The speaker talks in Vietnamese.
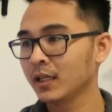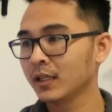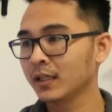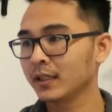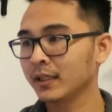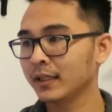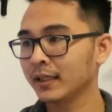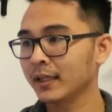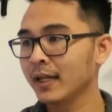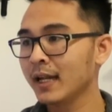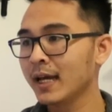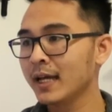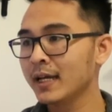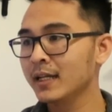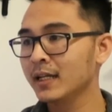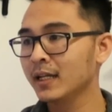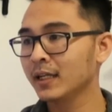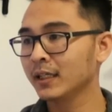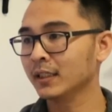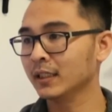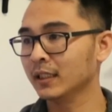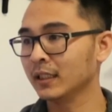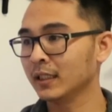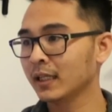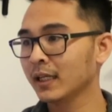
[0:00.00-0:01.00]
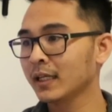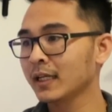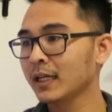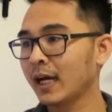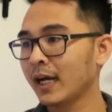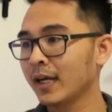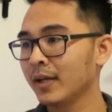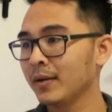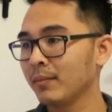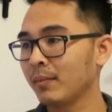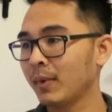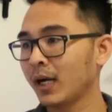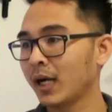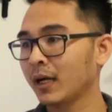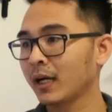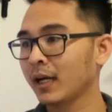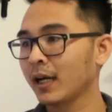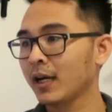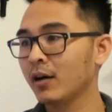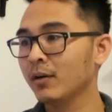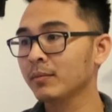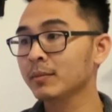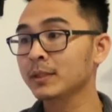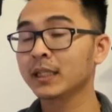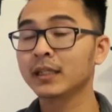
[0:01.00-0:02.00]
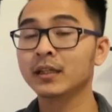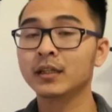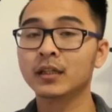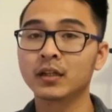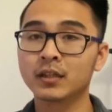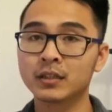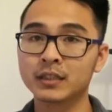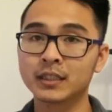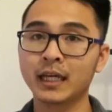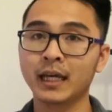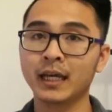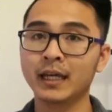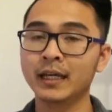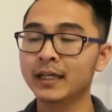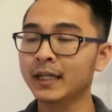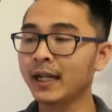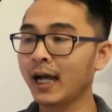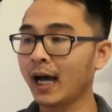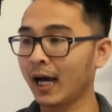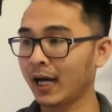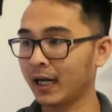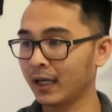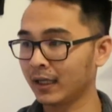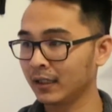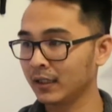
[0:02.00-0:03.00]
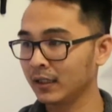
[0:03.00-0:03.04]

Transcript: Thì đây là những cái ngày mà cái option nó sẽ hết hạn.